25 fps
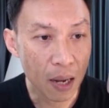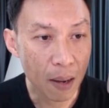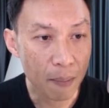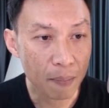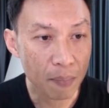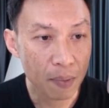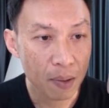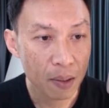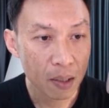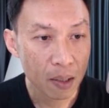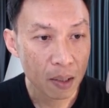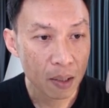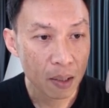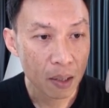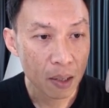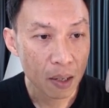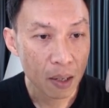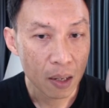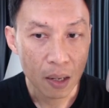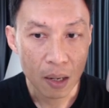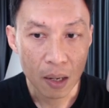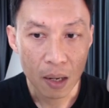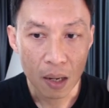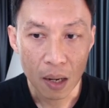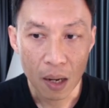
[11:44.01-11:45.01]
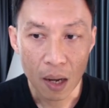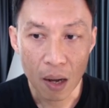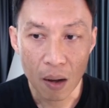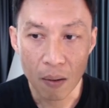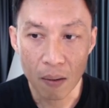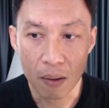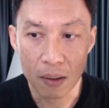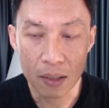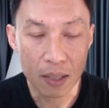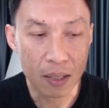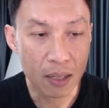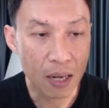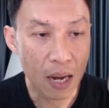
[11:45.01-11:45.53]
ครับเขา
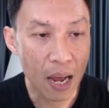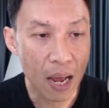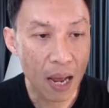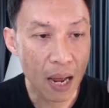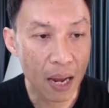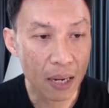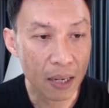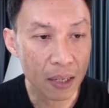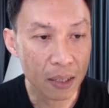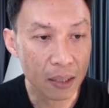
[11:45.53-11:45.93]
ก็จะได้